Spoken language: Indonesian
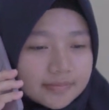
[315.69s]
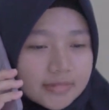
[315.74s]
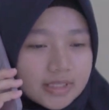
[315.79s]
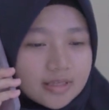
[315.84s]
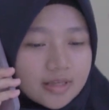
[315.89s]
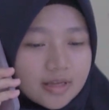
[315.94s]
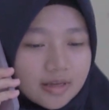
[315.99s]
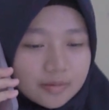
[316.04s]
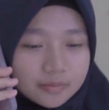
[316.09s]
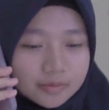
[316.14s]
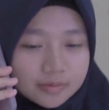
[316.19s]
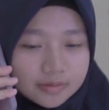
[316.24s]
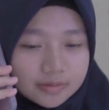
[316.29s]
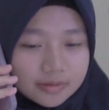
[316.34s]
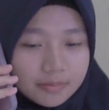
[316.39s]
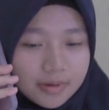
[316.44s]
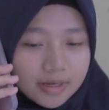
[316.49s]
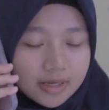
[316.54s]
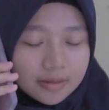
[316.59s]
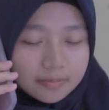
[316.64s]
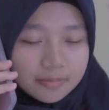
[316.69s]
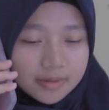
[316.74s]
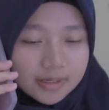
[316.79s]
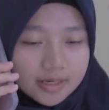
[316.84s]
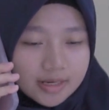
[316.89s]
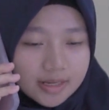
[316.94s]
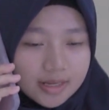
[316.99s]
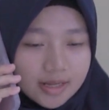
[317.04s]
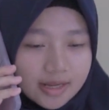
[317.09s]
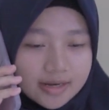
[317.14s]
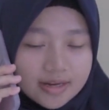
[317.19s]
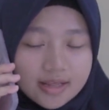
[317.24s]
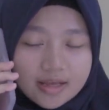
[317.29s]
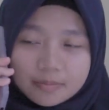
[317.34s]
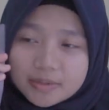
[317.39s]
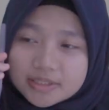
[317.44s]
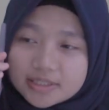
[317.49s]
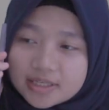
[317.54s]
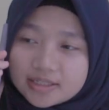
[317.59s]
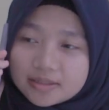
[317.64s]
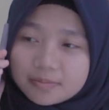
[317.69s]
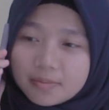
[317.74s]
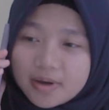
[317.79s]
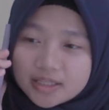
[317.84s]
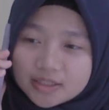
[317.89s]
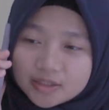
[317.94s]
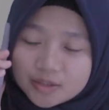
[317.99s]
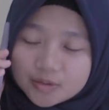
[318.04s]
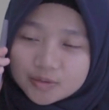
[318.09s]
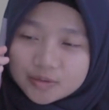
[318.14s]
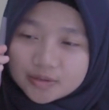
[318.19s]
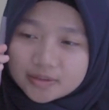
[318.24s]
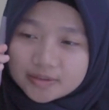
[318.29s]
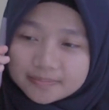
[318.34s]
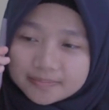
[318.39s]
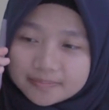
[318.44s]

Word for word: Iya bun, bagaimana? Ada yang bisa dibantu?